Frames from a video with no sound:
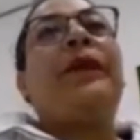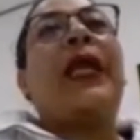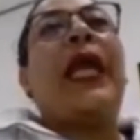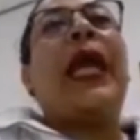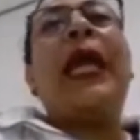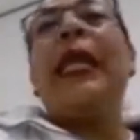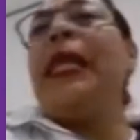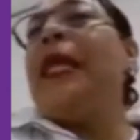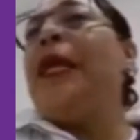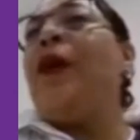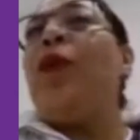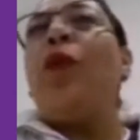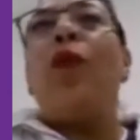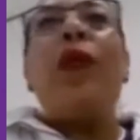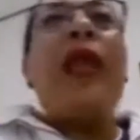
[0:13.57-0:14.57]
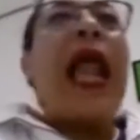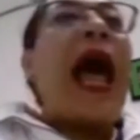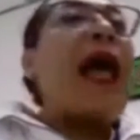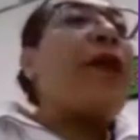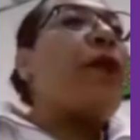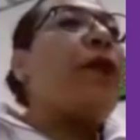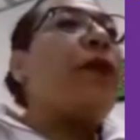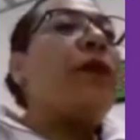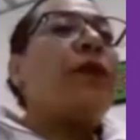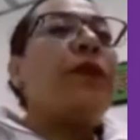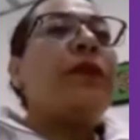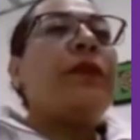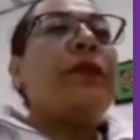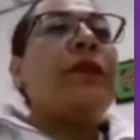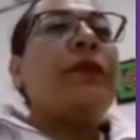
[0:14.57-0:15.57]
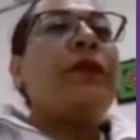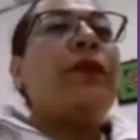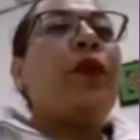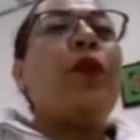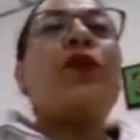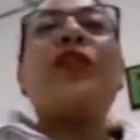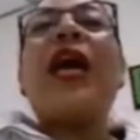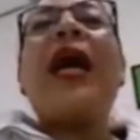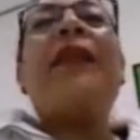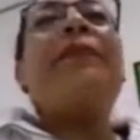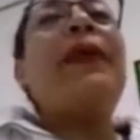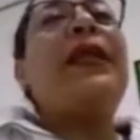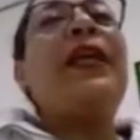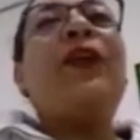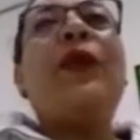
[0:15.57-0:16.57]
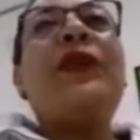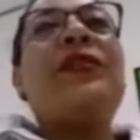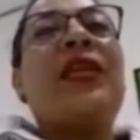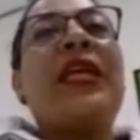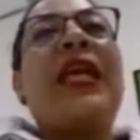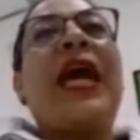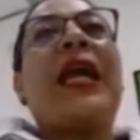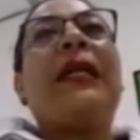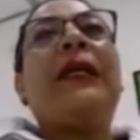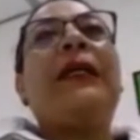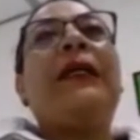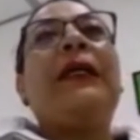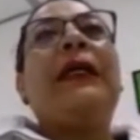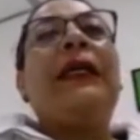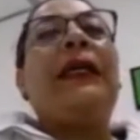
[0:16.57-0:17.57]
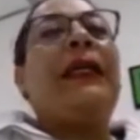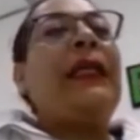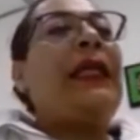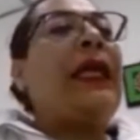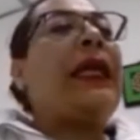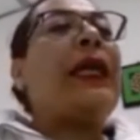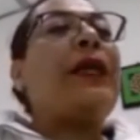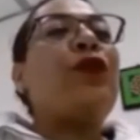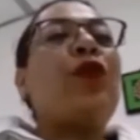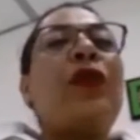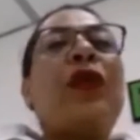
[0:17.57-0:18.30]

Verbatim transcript: En ningún lado nos han venido a enseñar ni qué son